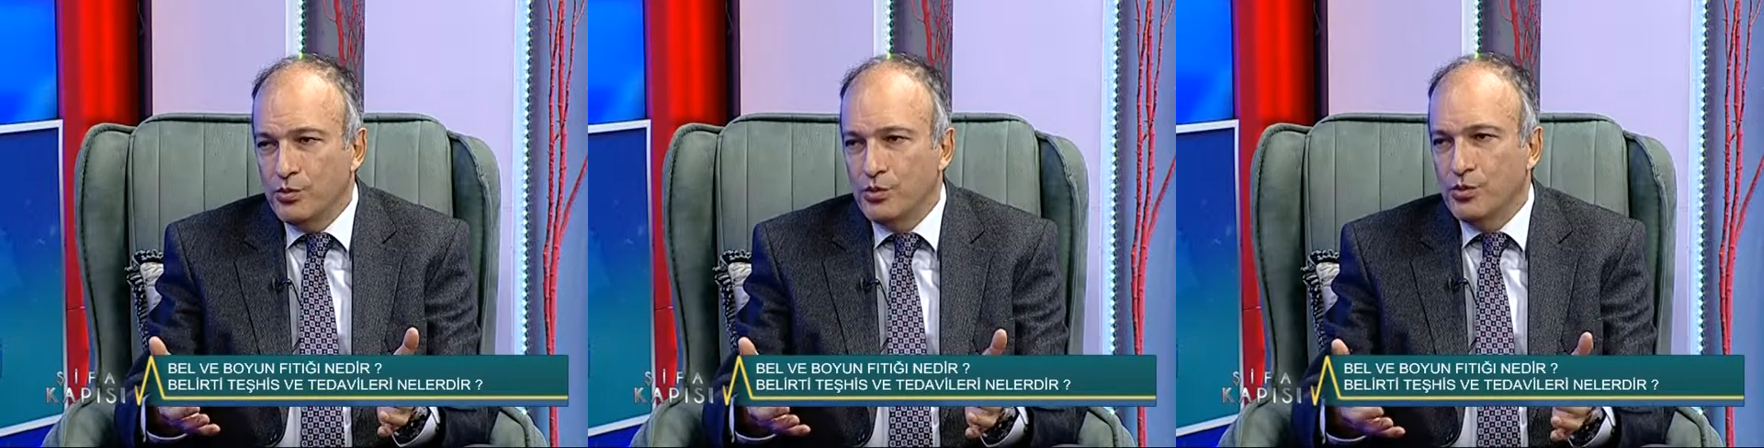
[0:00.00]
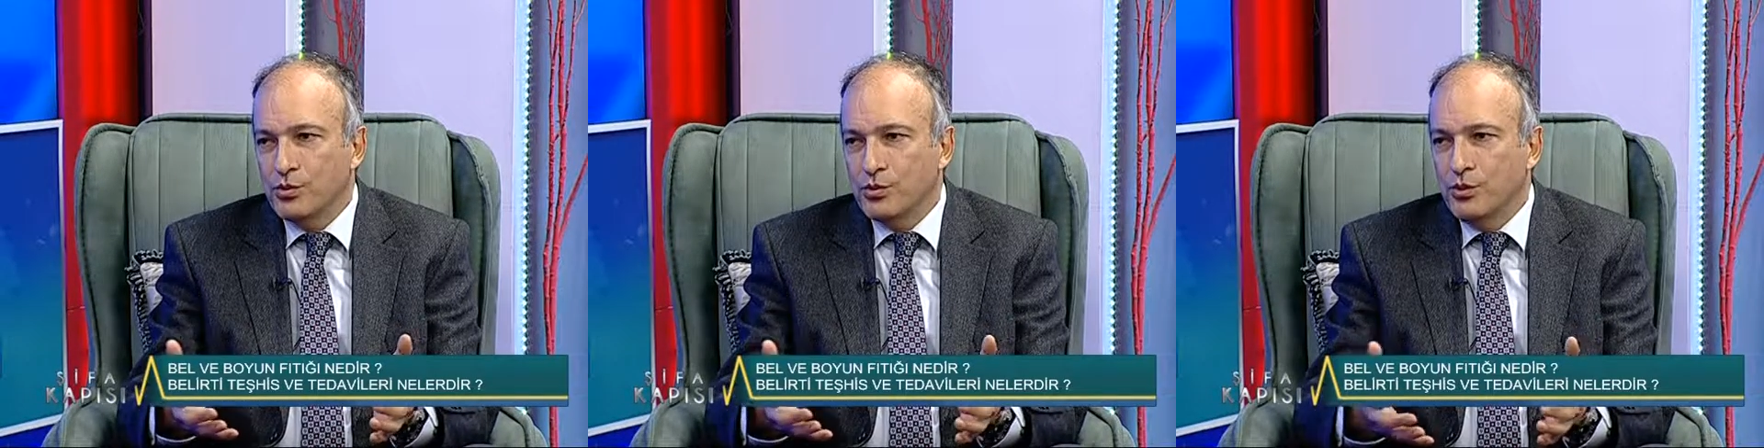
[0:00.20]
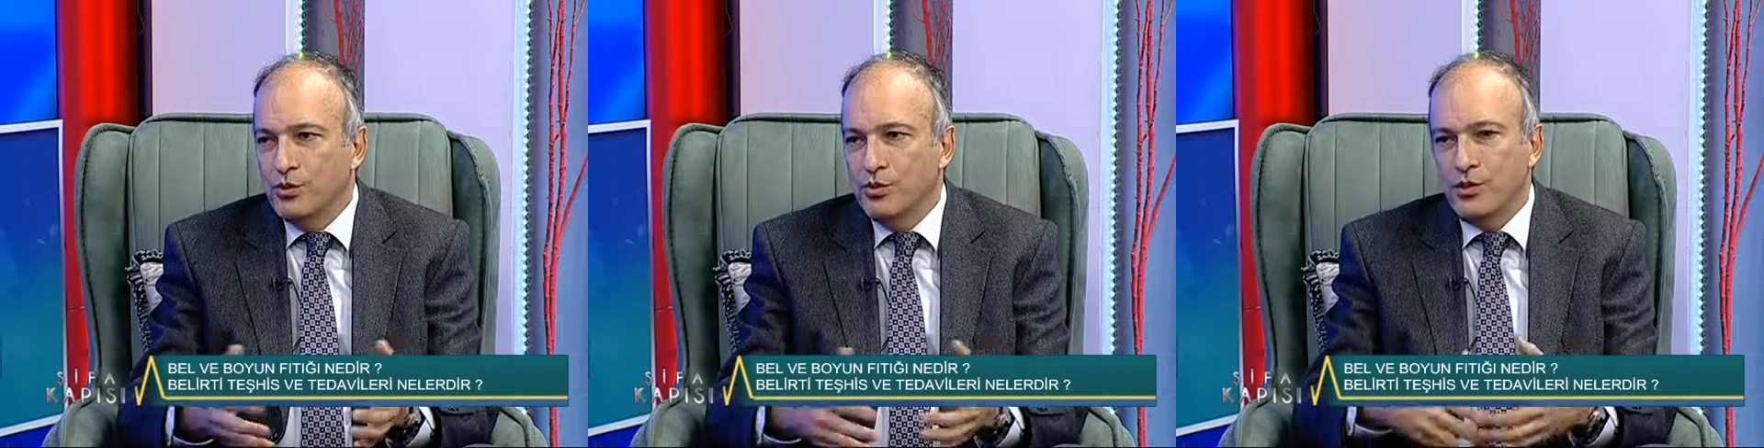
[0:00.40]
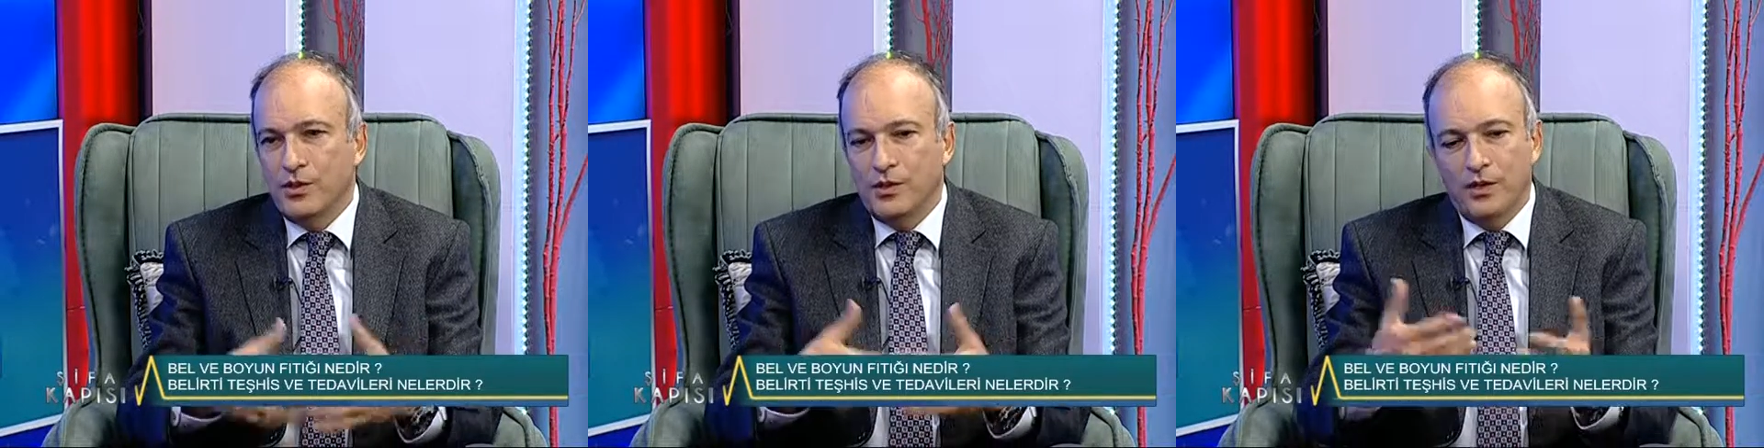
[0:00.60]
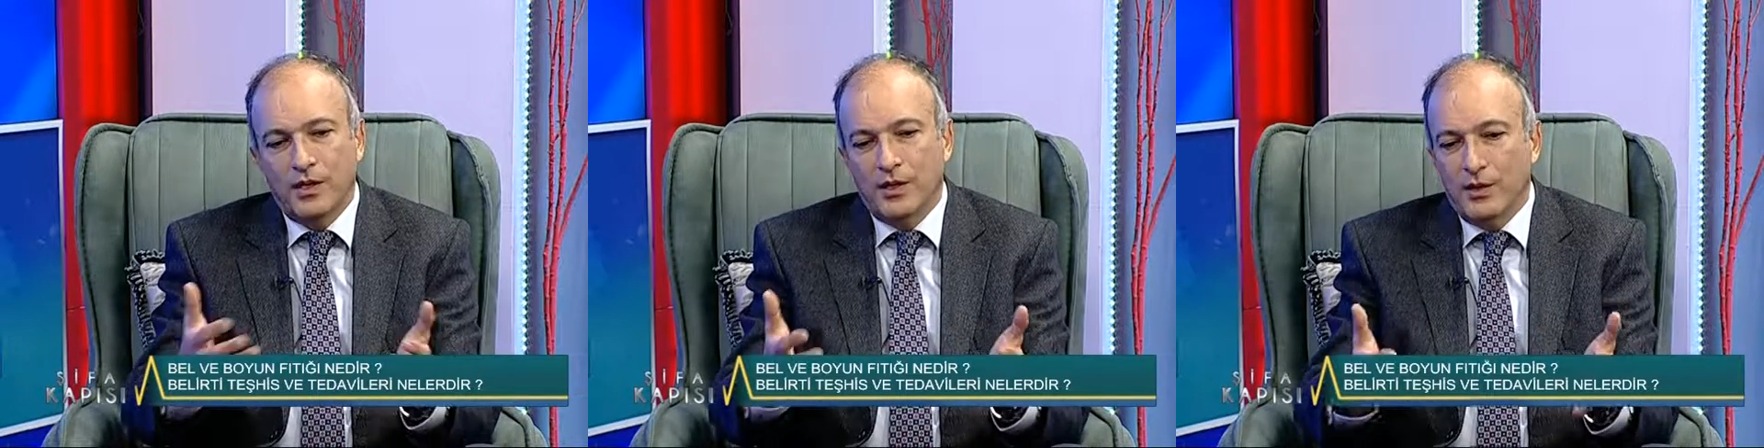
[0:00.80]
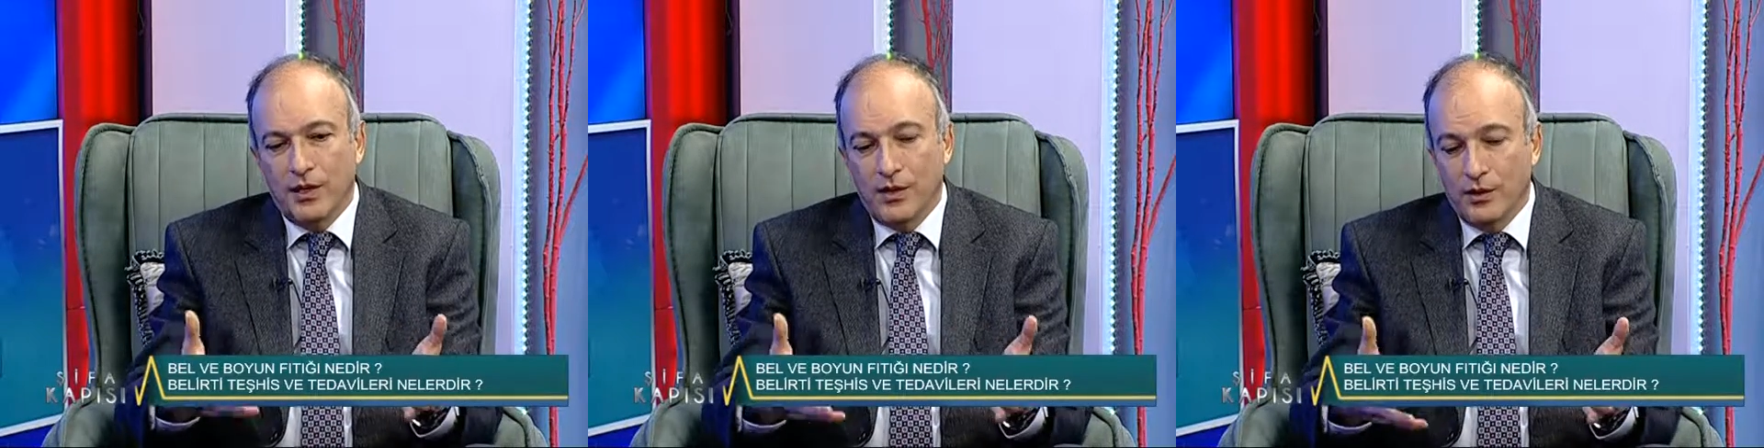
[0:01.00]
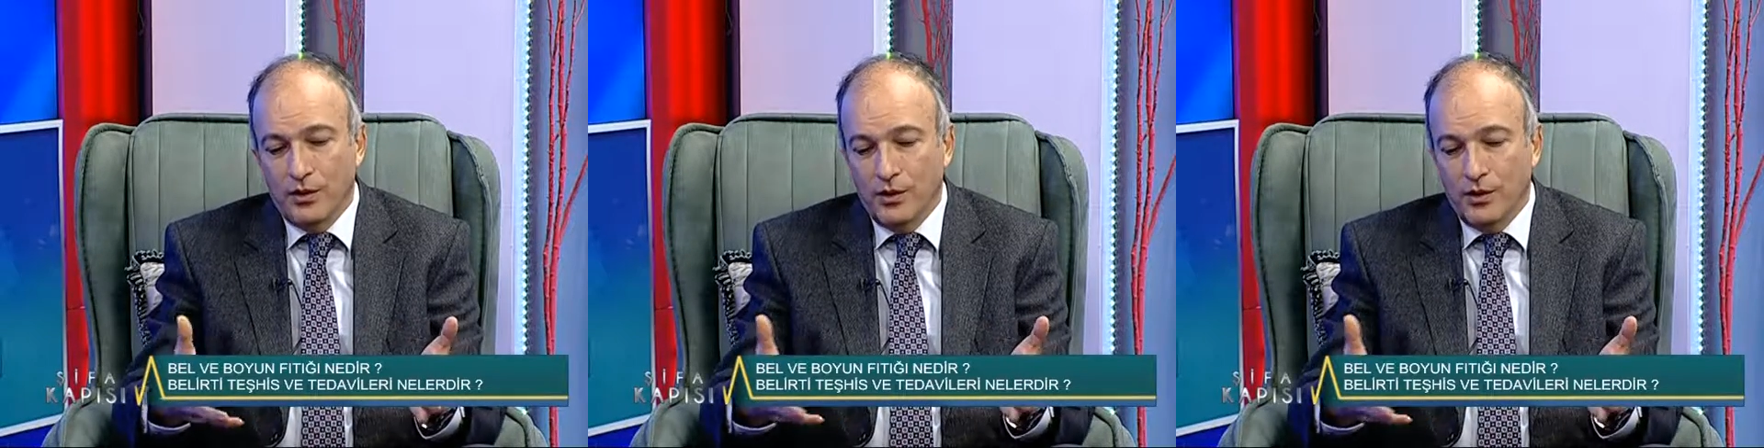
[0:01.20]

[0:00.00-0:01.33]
söz konusuysa ya da